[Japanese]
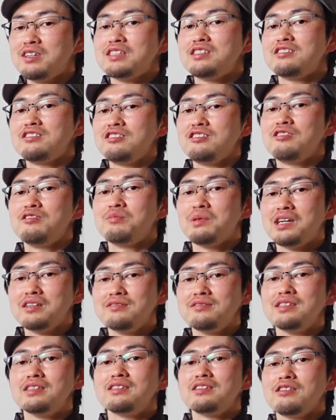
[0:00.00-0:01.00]
が好きっていうのもある
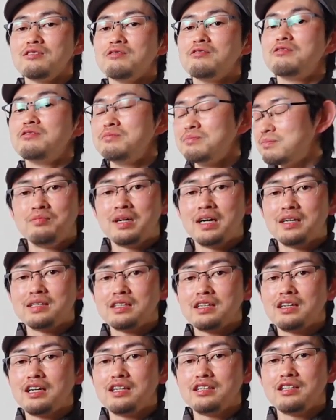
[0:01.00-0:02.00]
んですけど、まあ、
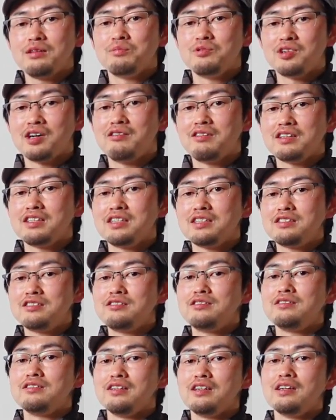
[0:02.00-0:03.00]
汗かいても乾きやす
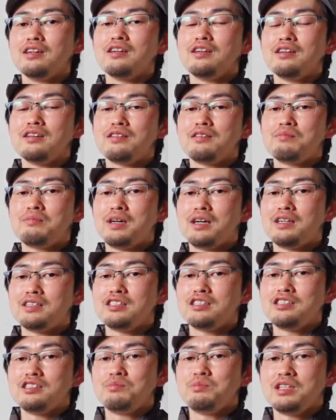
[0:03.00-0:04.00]
いんで、まあ、
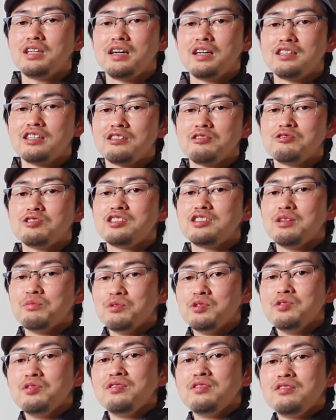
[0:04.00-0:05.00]
汗じみがあったとして
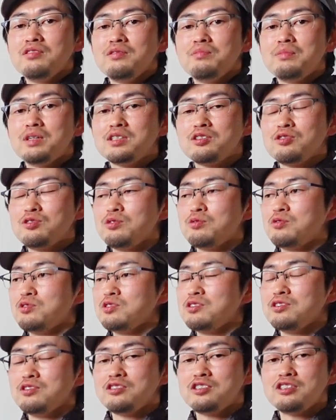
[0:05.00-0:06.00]
も、まあ、ちょっとこ
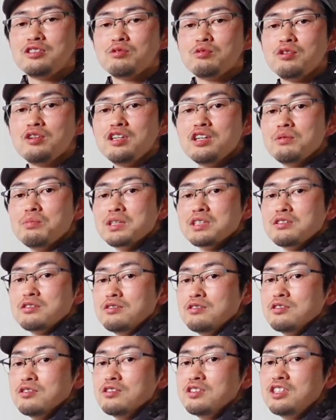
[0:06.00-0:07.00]
う涼しいとこいればす
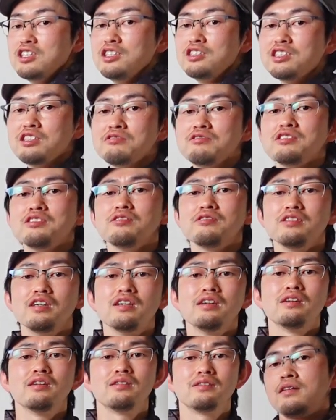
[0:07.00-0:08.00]
ぐ引いちゃうんですよ
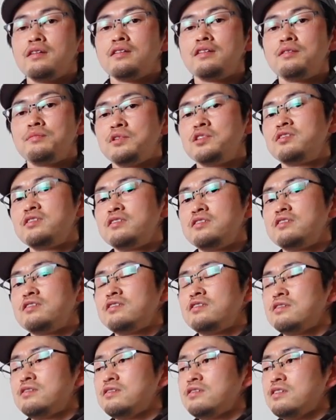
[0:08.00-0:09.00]
ねで僕
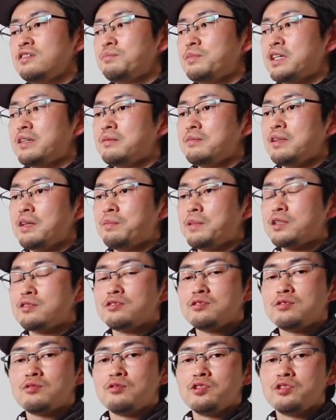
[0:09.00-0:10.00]
今やっぱ
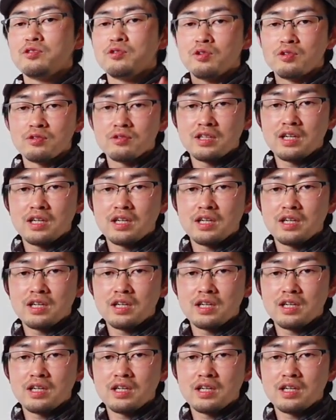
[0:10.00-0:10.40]
こういうコロ